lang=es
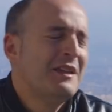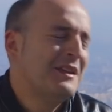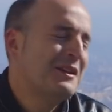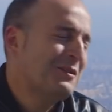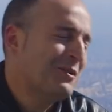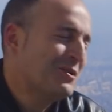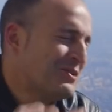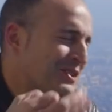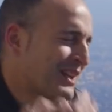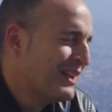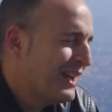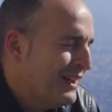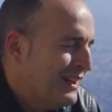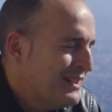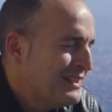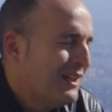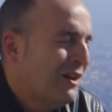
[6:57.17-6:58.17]
y ostras,
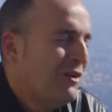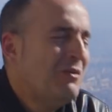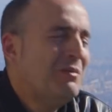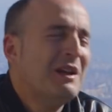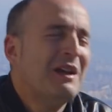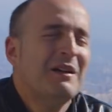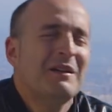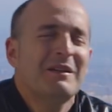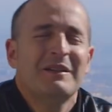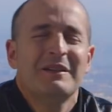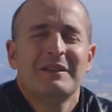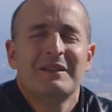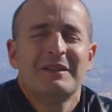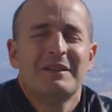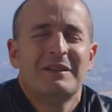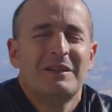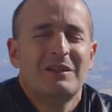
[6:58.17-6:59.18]
en esa obra,
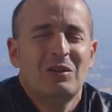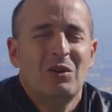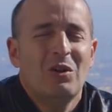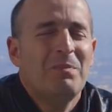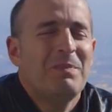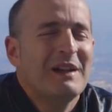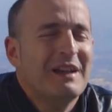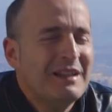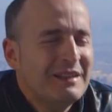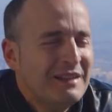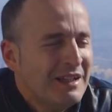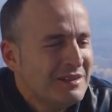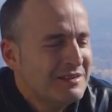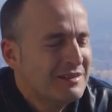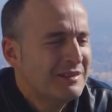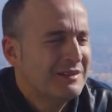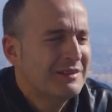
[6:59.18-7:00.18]
los paletas